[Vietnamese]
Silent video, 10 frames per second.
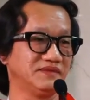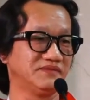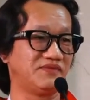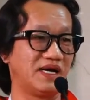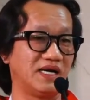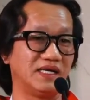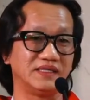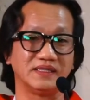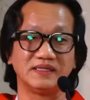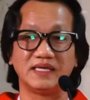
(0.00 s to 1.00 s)

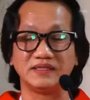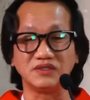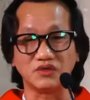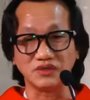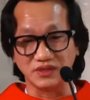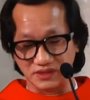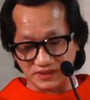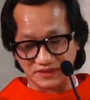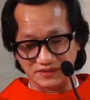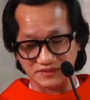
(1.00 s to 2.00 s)
Và là những con
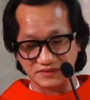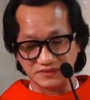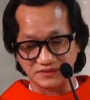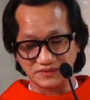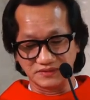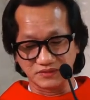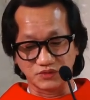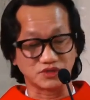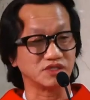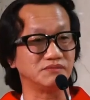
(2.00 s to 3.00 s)
người
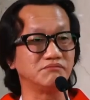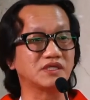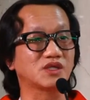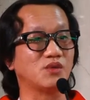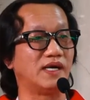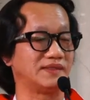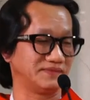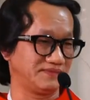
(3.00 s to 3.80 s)
của sự bất toàn